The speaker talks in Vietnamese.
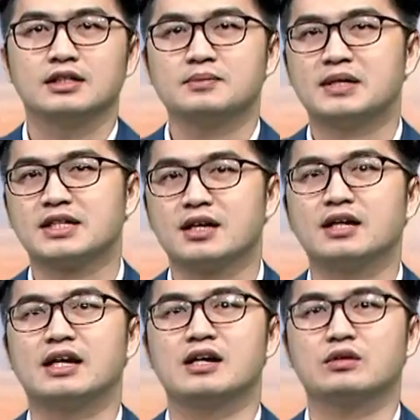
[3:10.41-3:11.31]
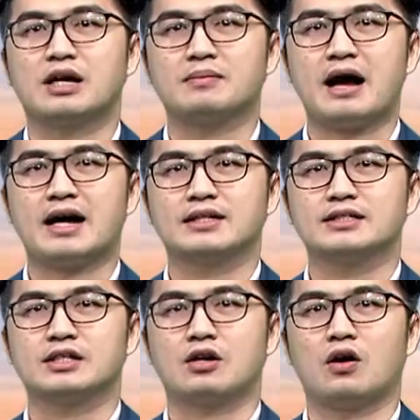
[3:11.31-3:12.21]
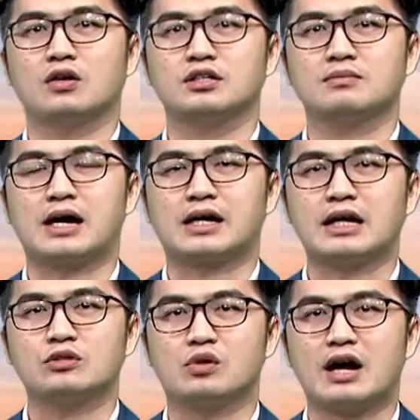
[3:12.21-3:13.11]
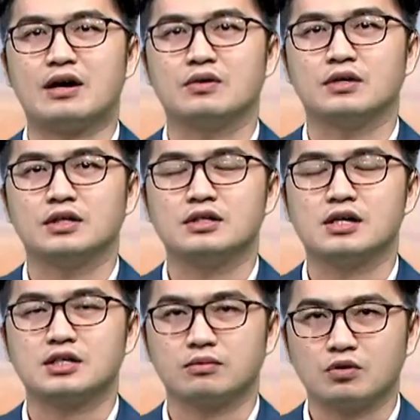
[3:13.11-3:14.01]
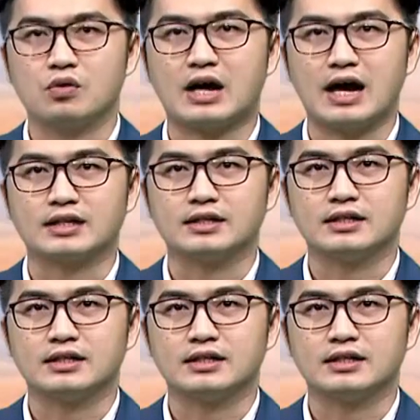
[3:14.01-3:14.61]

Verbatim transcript: Nhưng mà giờ đã là đầu tháng 3, chỉ có những mảng cát nhô cao, nước sông khô cạn,